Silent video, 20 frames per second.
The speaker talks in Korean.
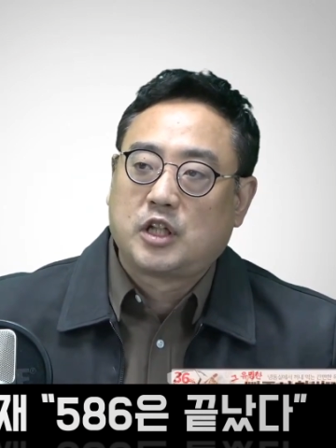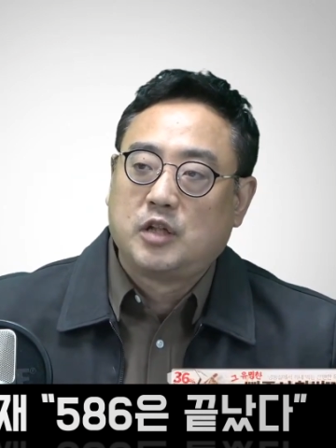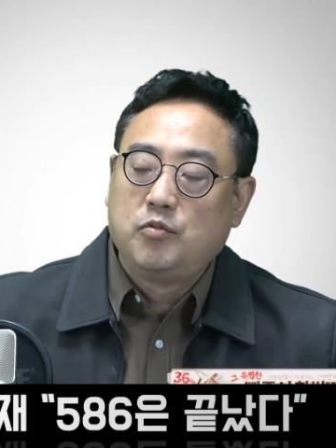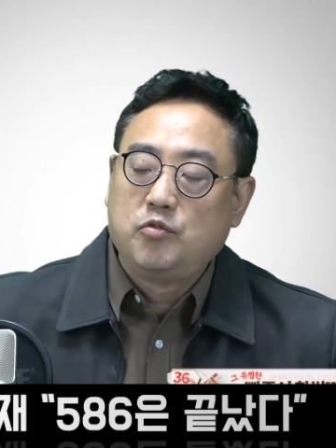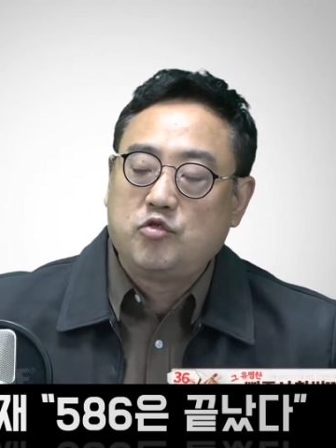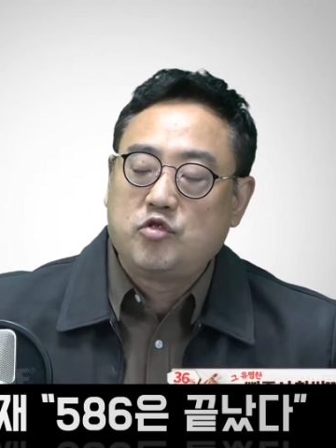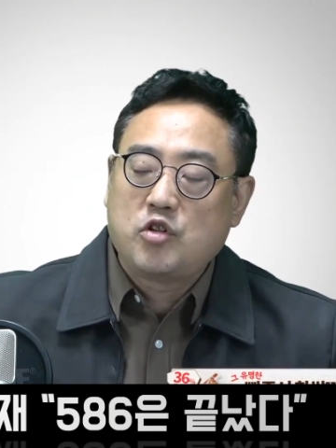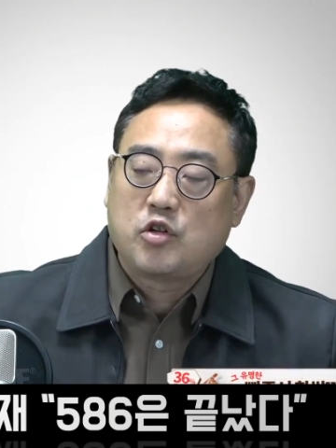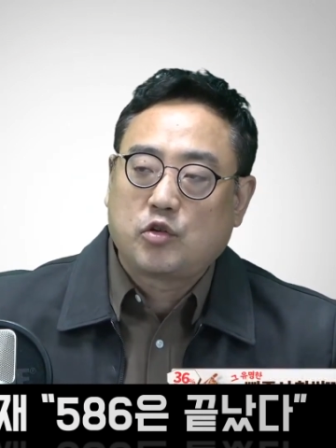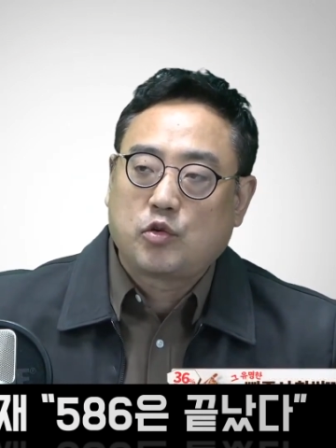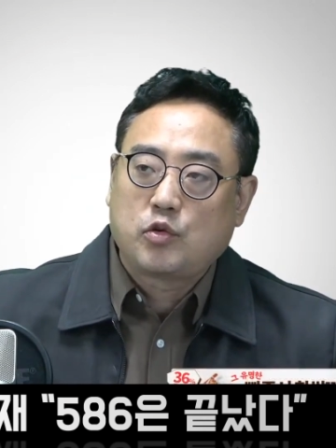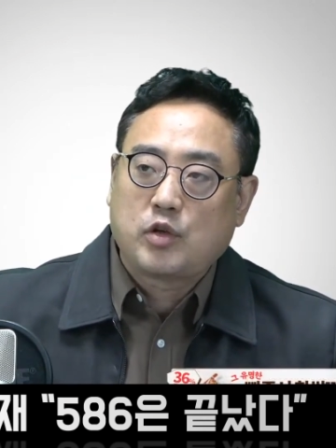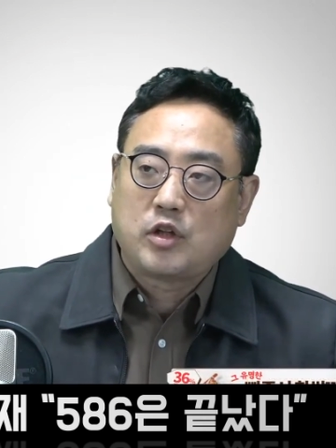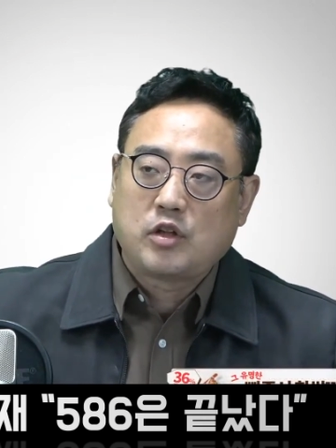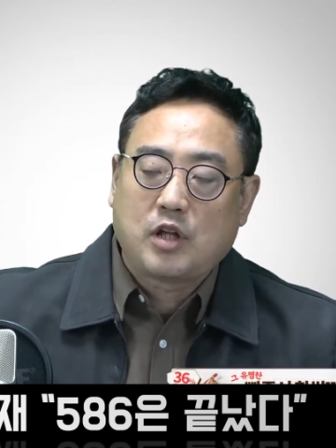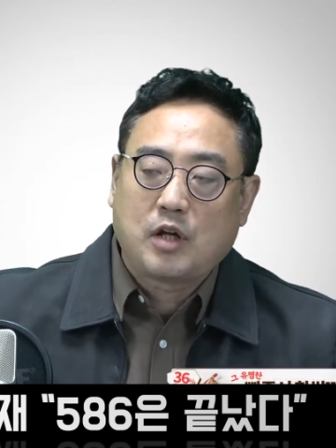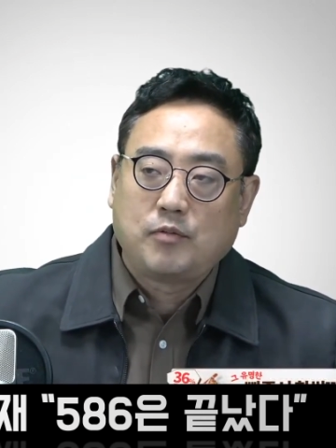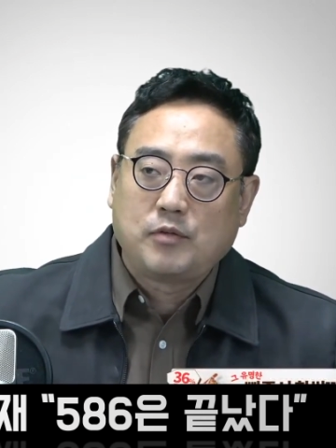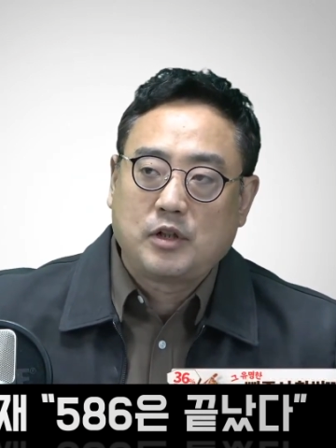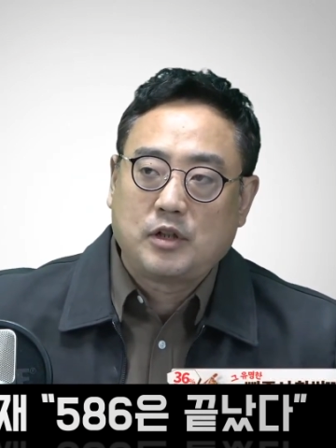김주력
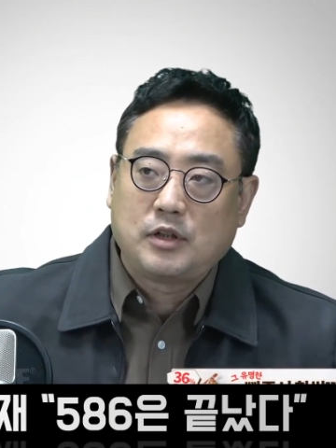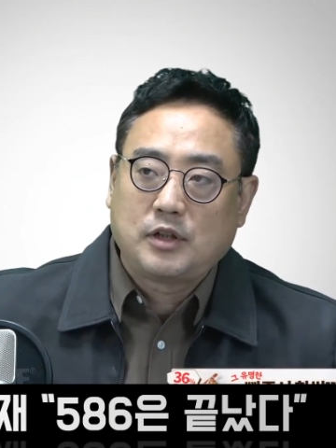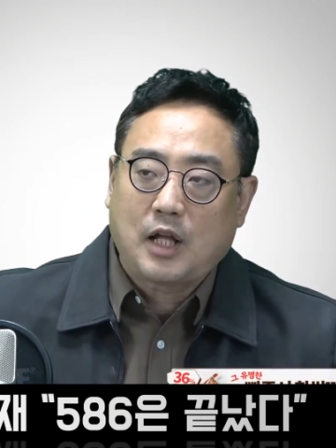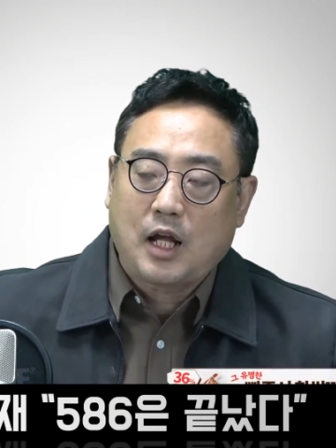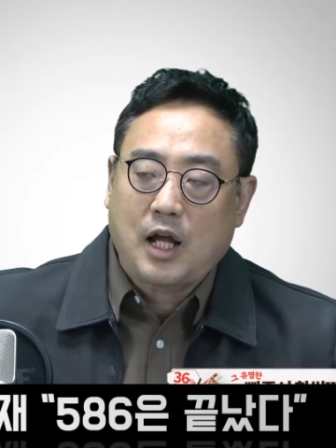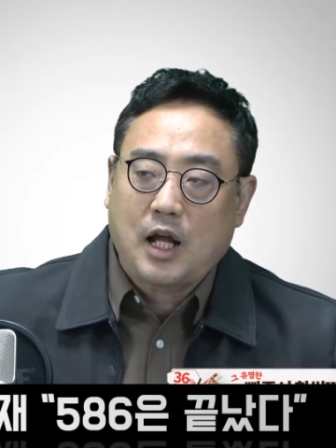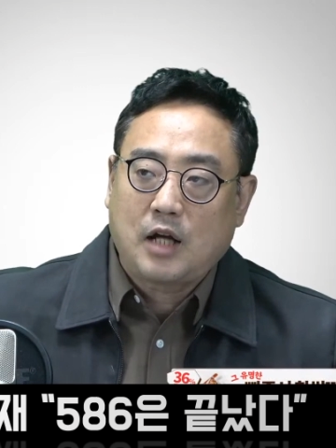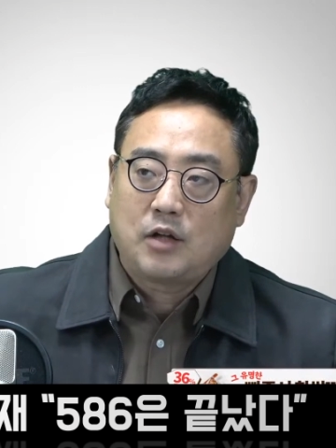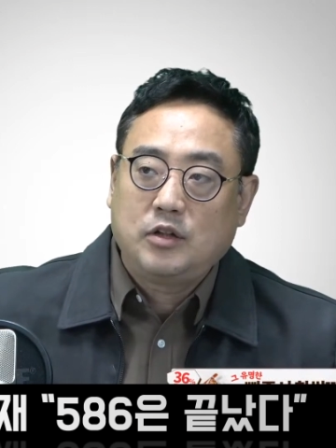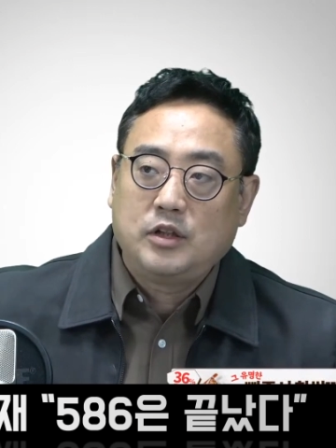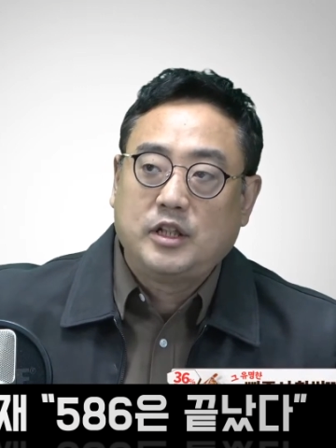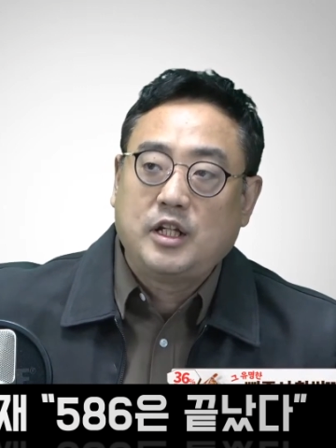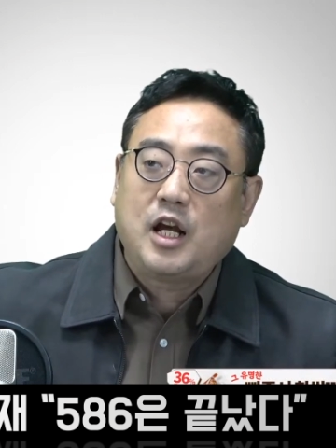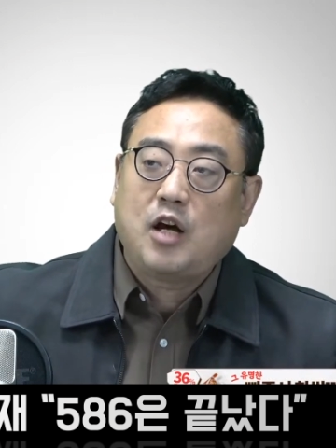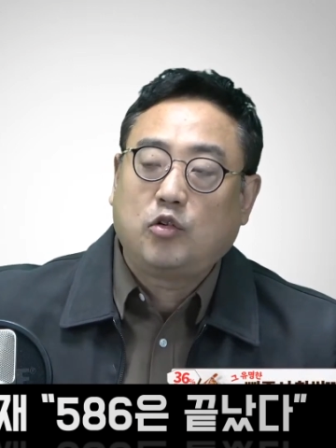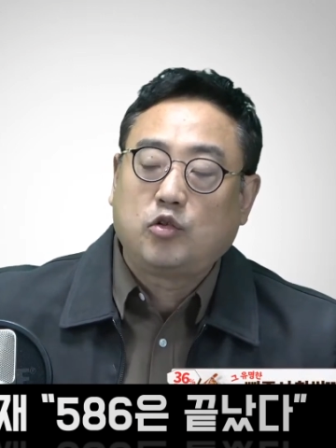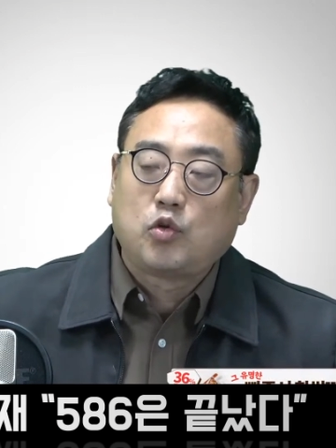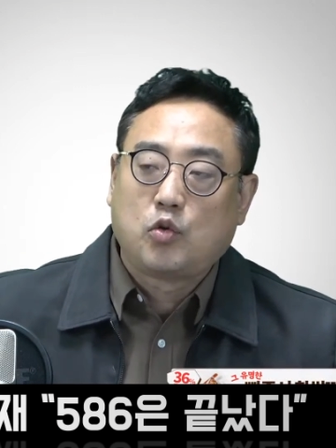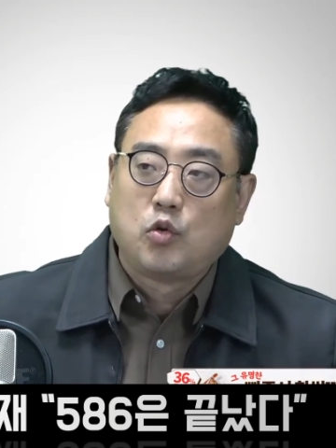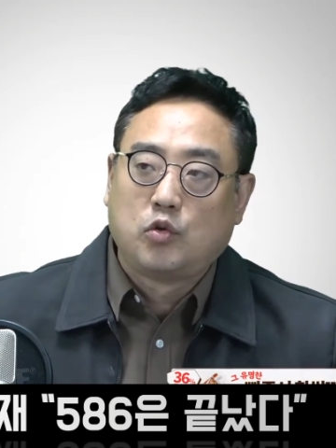교사 사람들은 다 그걸
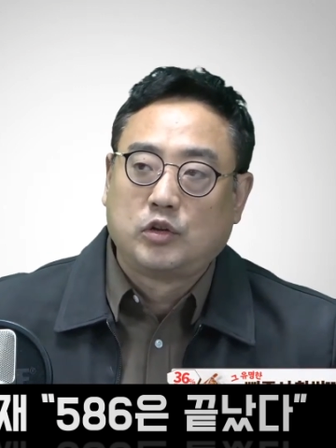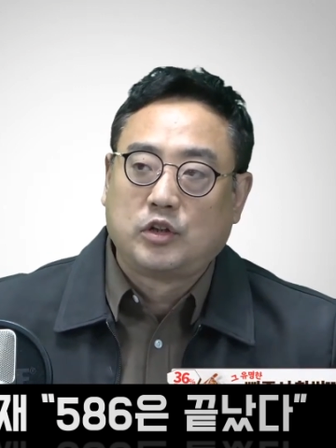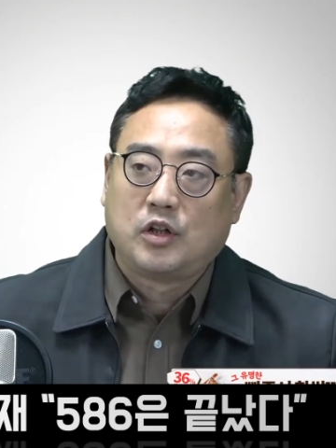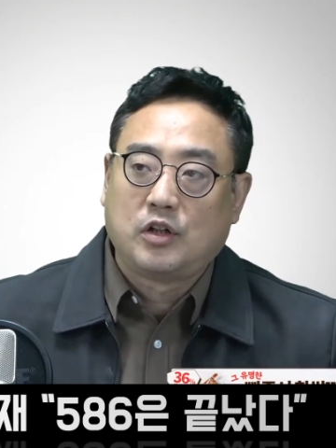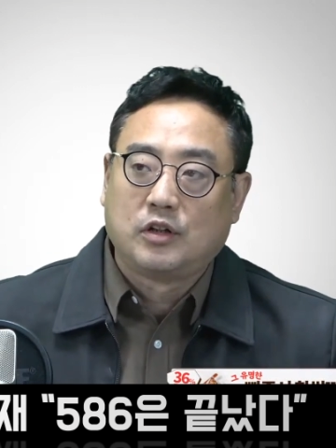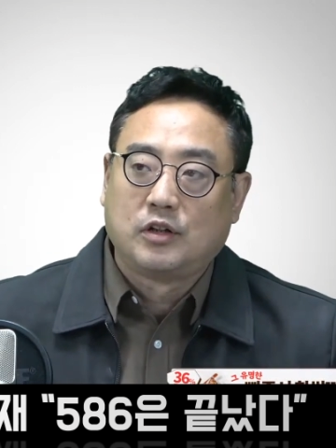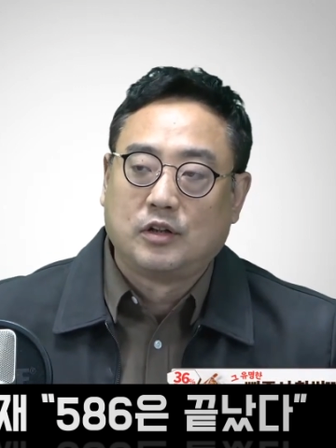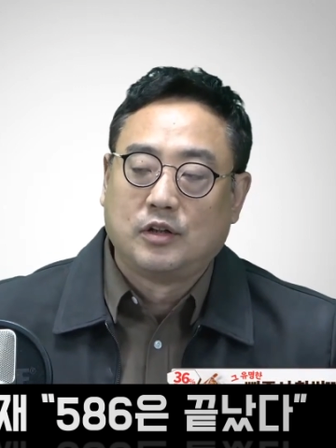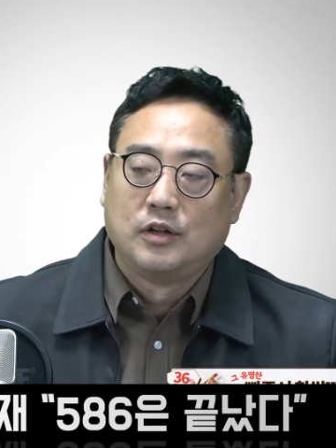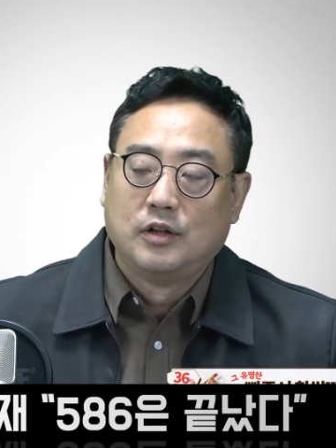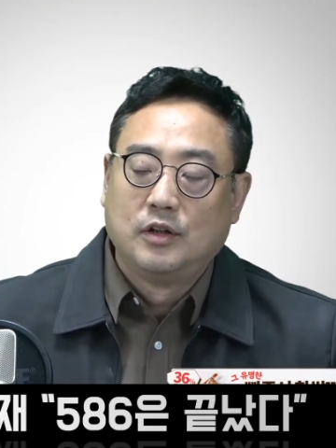이해하고 들어오거든.